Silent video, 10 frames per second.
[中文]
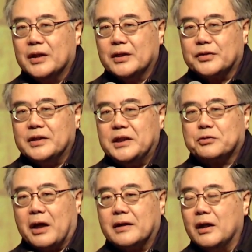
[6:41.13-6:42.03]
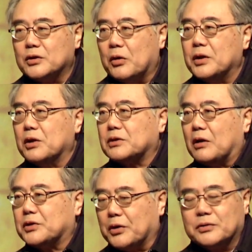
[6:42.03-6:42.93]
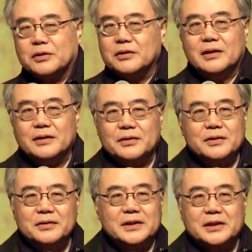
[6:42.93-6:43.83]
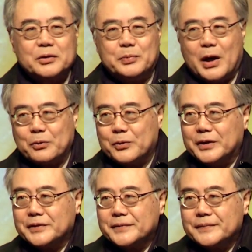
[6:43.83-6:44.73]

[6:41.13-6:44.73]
所以一算呢，从六到九，日子都不好过。